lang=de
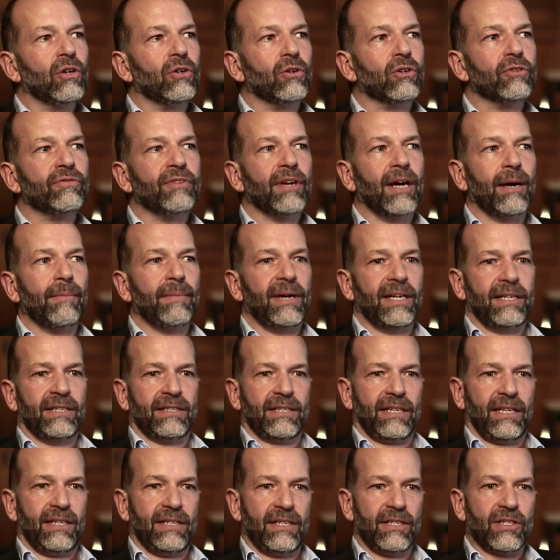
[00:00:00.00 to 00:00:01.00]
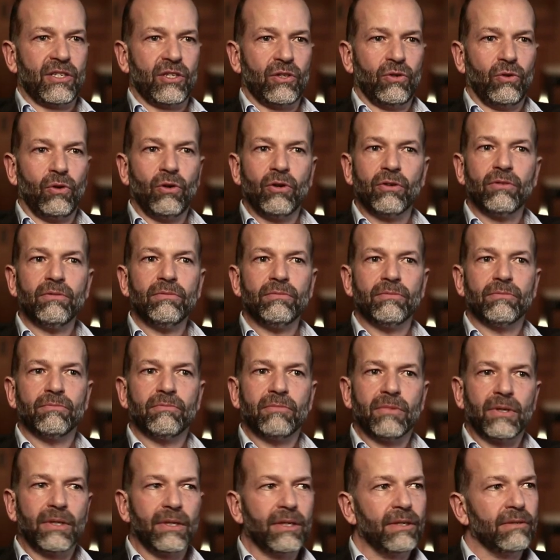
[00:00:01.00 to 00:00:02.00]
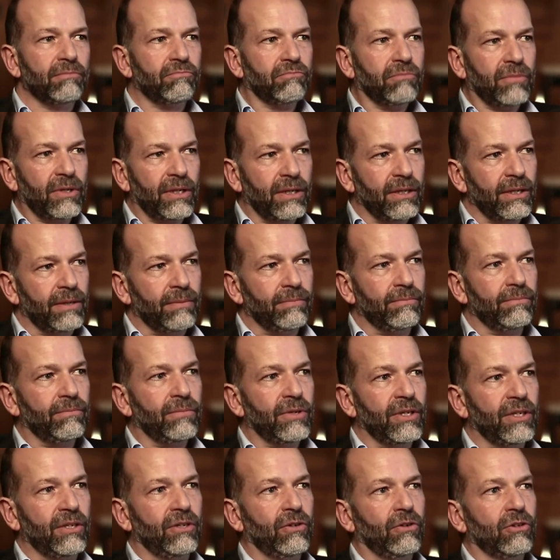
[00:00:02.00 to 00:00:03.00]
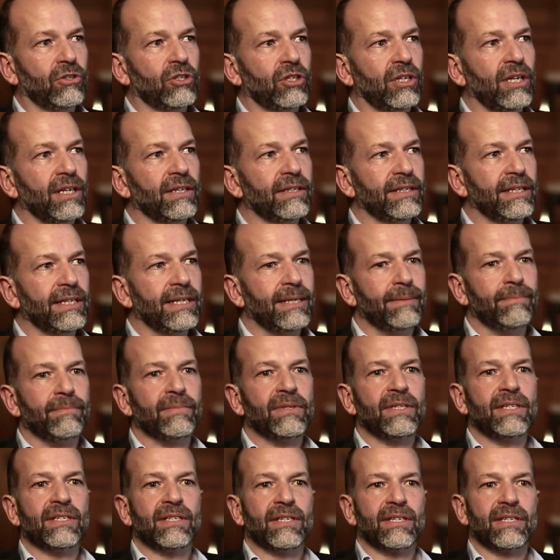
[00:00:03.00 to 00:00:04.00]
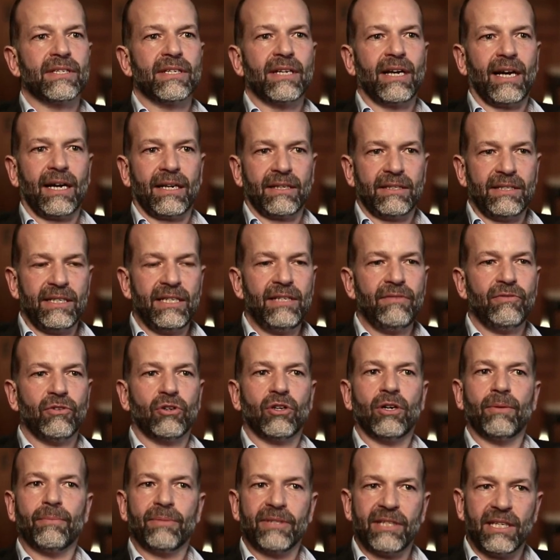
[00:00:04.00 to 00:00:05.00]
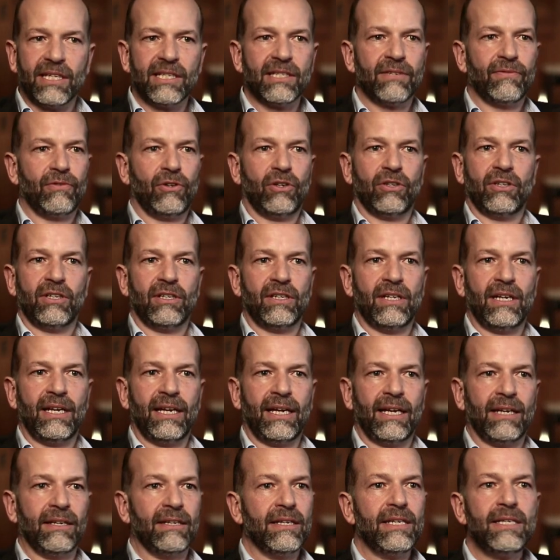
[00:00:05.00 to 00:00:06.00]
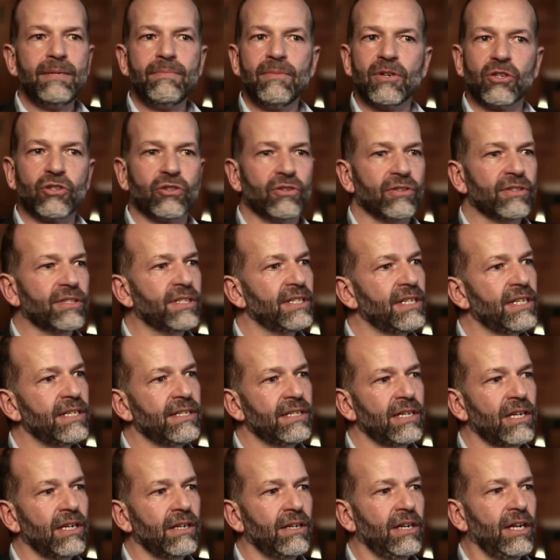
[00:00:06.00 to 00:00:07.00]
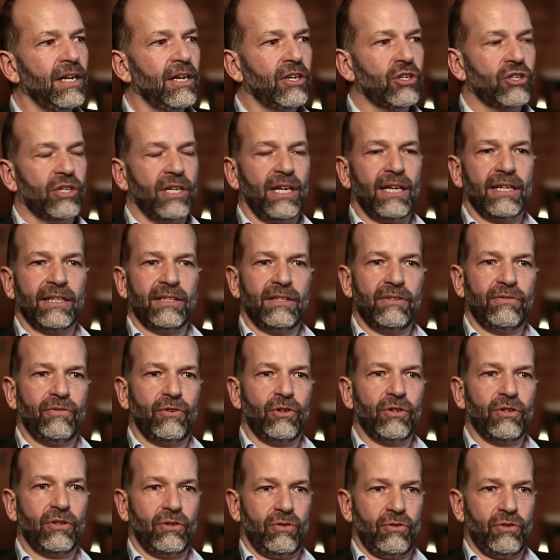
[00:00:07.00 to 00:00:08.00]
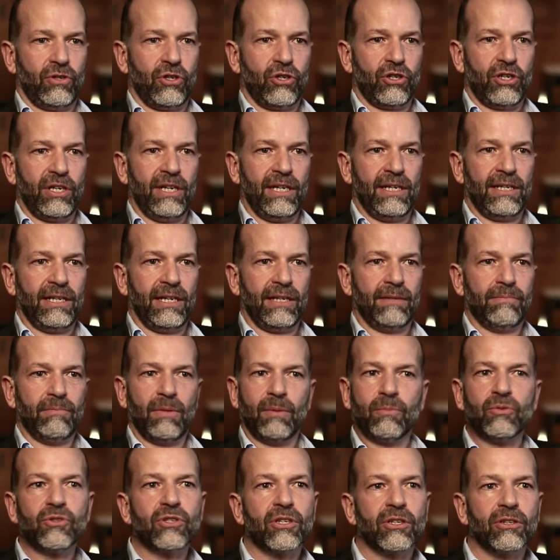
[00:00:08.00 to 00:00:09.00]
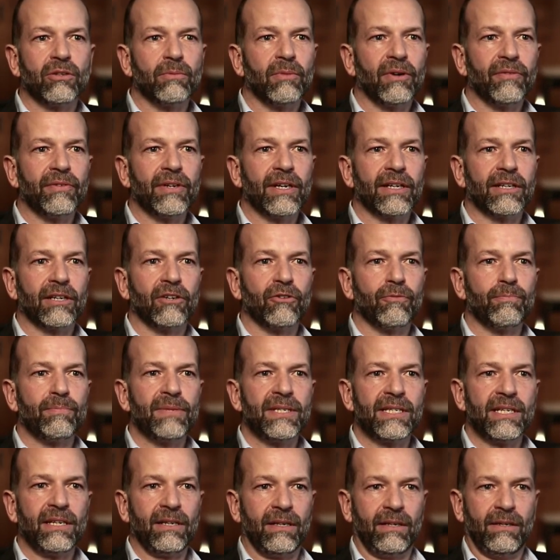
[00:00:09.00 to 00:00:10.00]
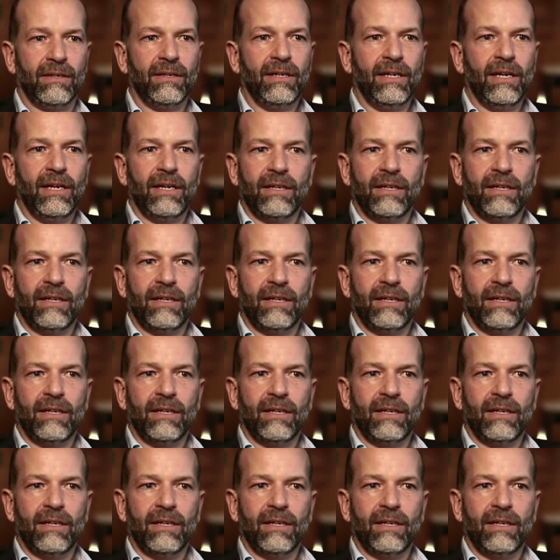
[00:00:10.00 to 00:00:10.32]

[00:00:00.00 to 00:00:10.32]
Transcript: Und wir haben eine Tradition in, in Deutschland, die eben dieses aktive, kompetenzfördernde Lernen immer schon sehr, sehr stark in den Vordergrund gestellt hat. Man muss sich nur mal wieder darauf besinnen.